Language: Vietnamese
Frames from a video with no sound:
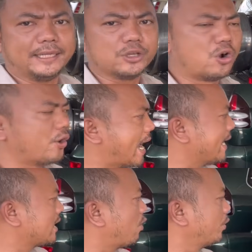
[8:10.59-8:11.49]
chỗ ngồi
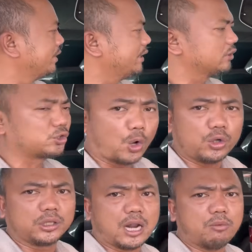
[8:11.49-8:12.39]
hai cầu quý vị nhà
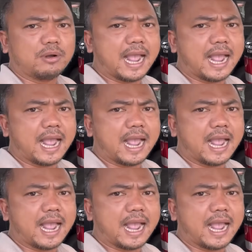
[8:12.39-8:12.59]
số tự động